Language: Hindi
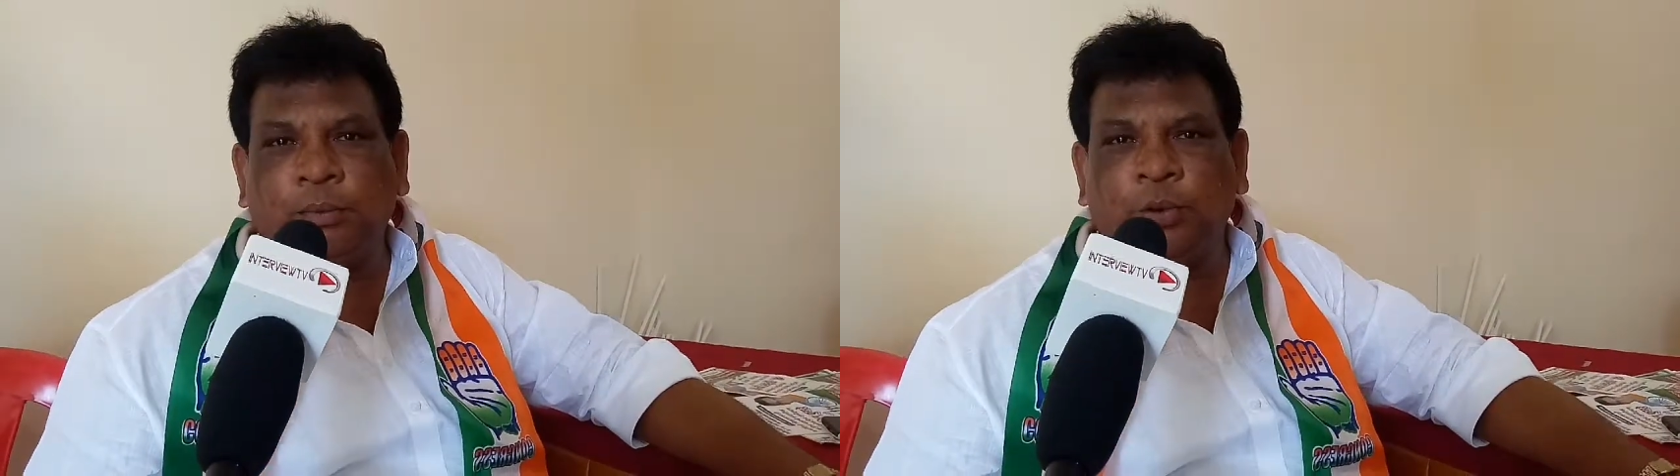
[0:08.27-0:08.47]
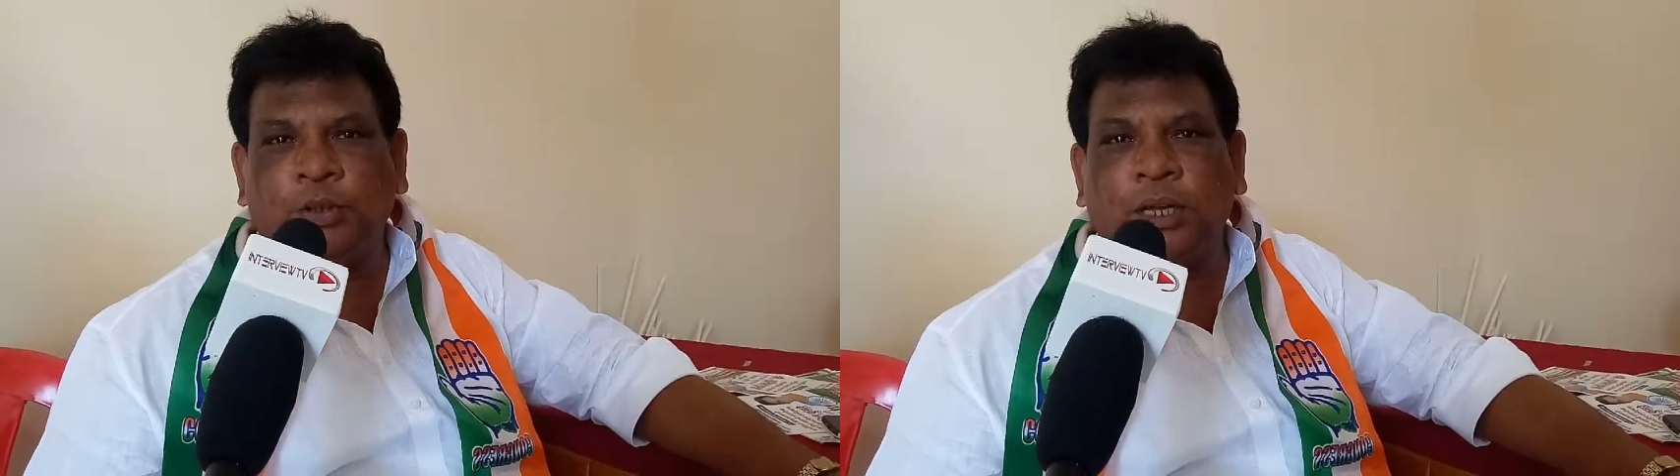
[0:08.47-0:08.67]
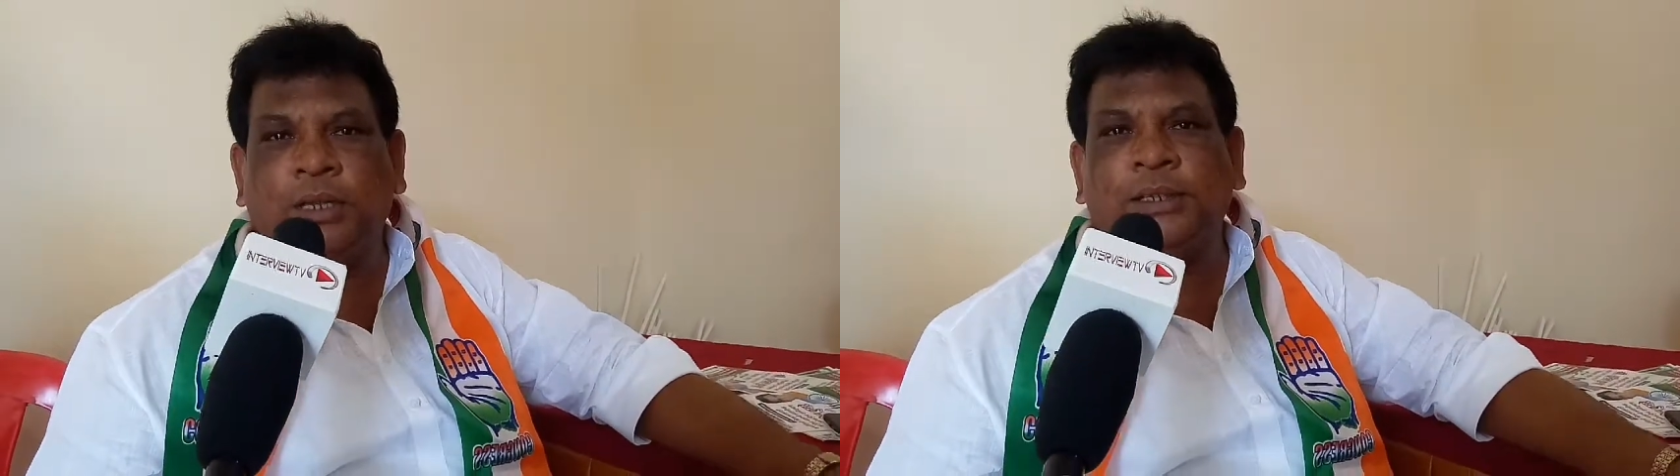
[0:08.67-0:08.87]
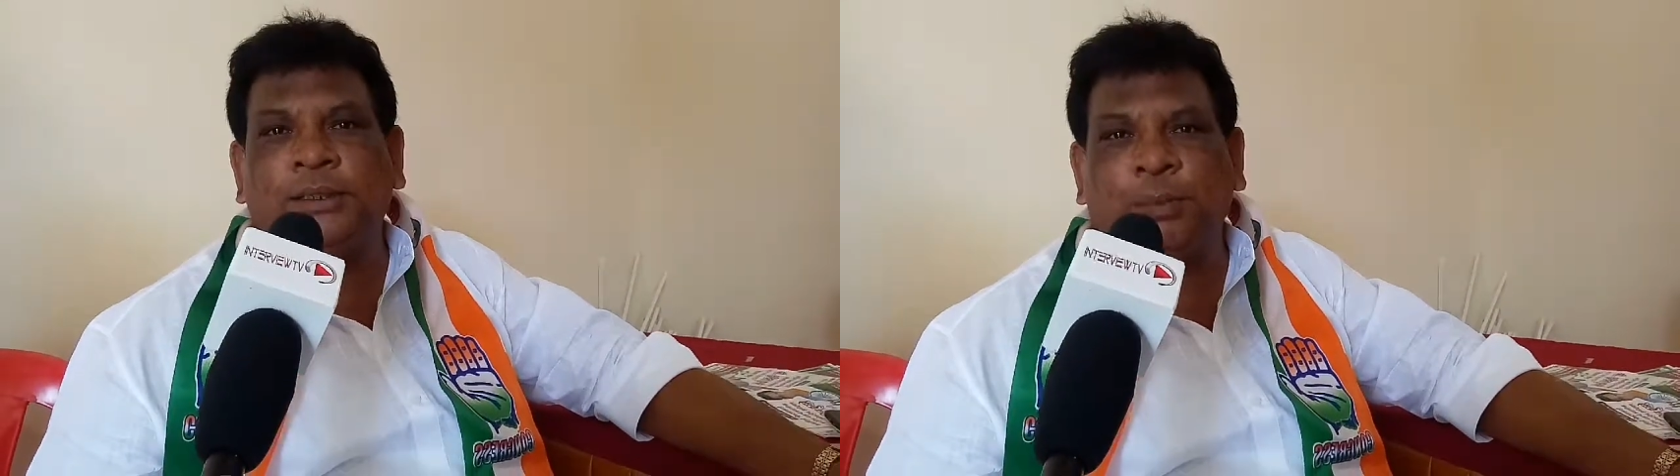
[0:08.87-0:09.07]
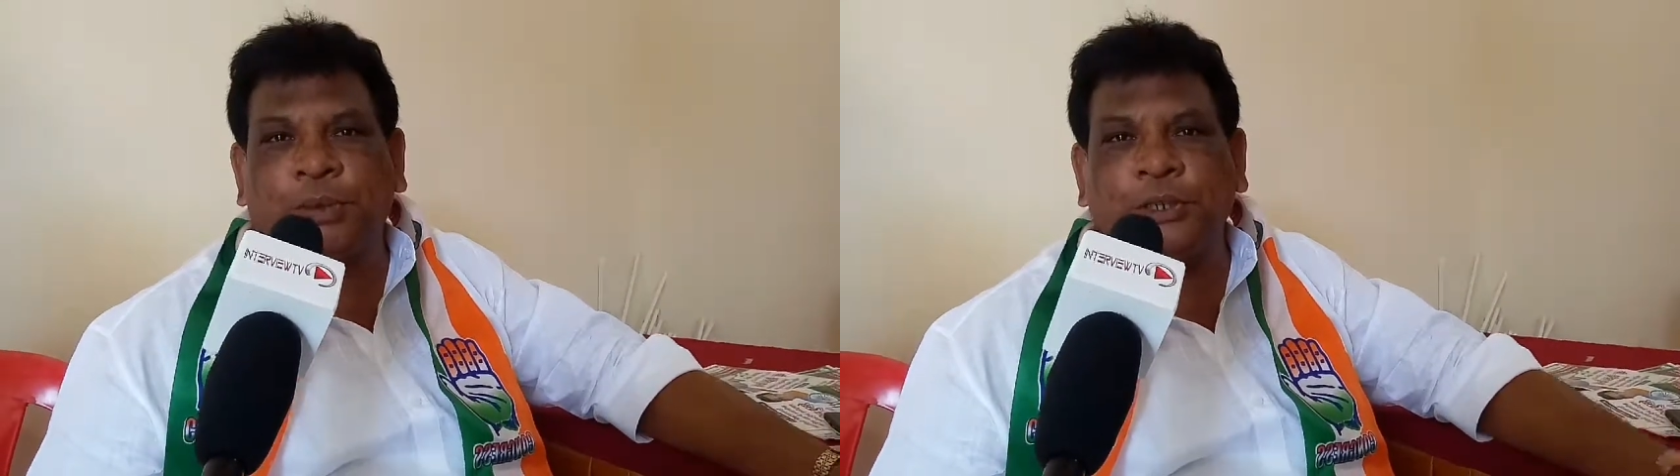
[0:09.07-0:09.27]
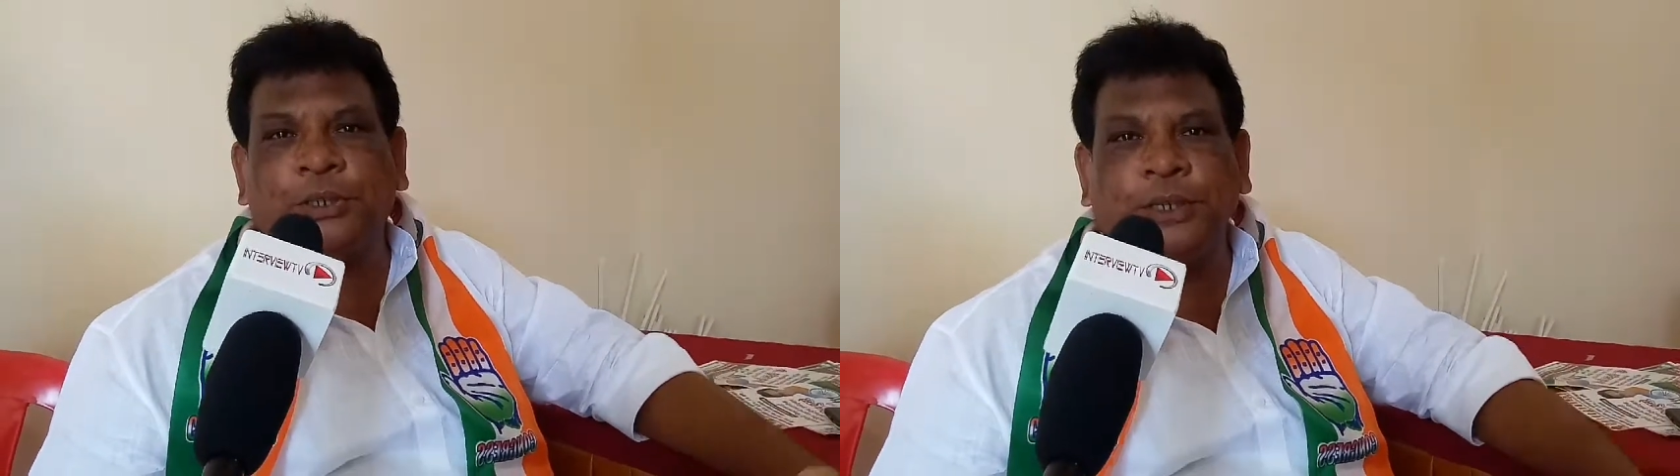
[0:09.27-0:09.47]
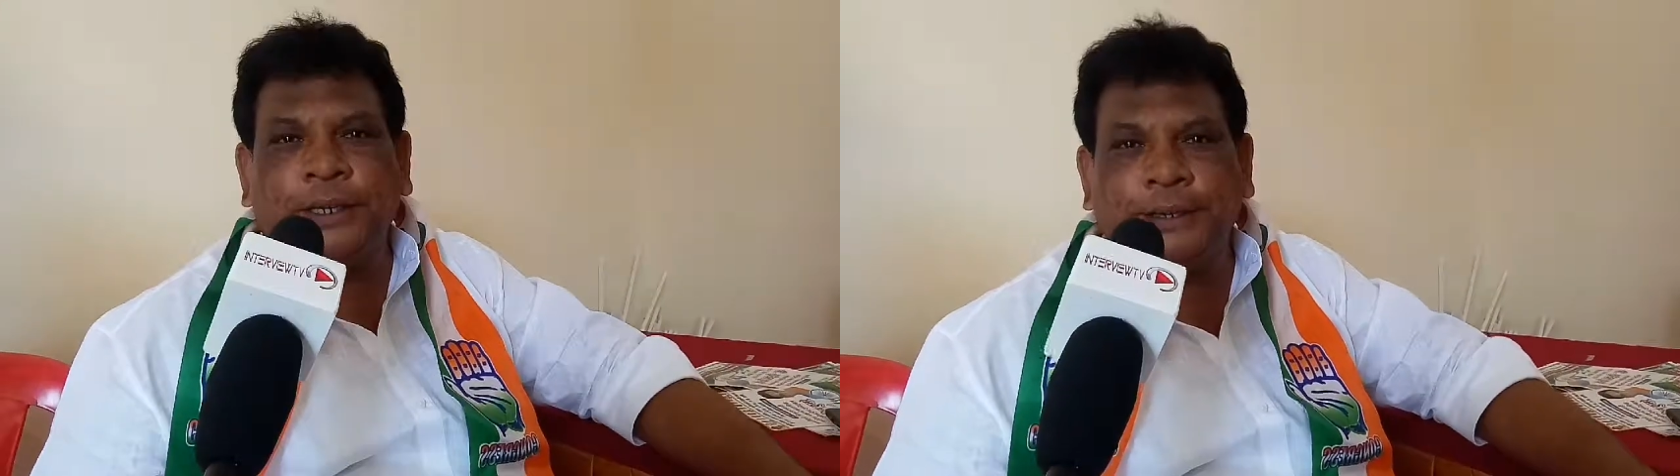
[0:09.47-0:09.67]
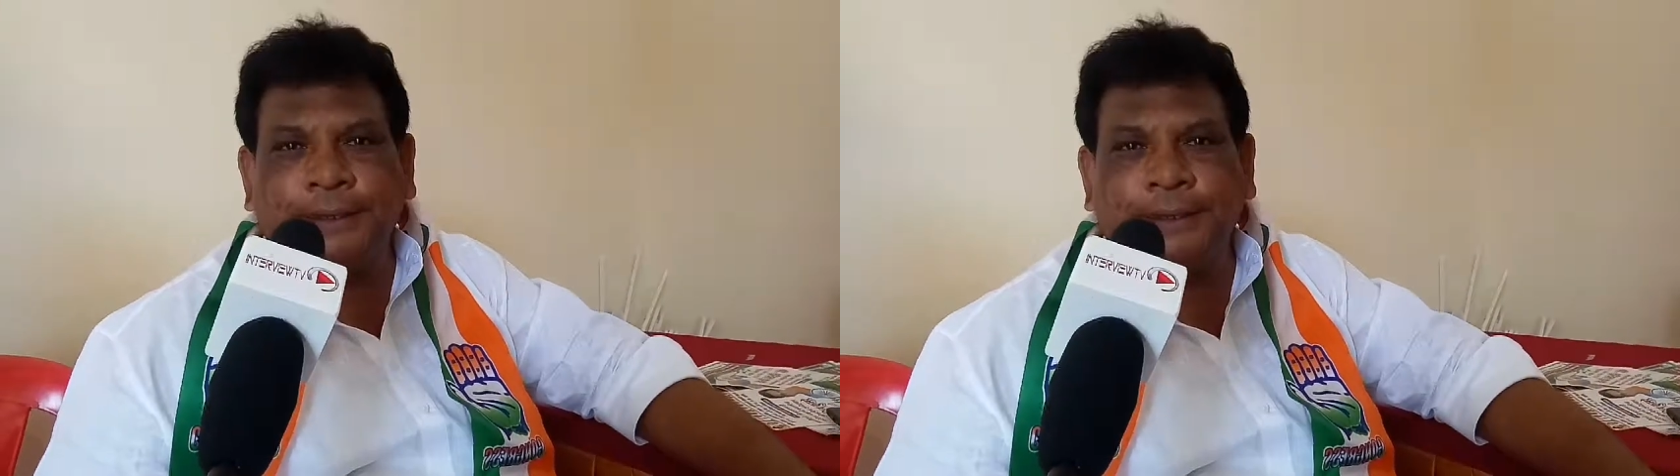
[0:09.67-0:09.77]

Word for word: बहुत घर जैसा परिचय है